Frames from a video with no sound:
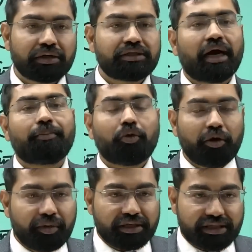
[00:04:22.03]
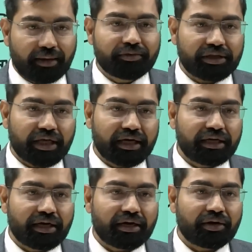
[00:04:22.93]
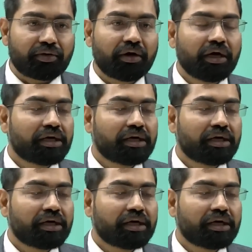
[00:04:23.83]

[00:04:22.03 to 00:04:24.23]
या आप कोई भी एग्जाम की तैयारी कर रहे हो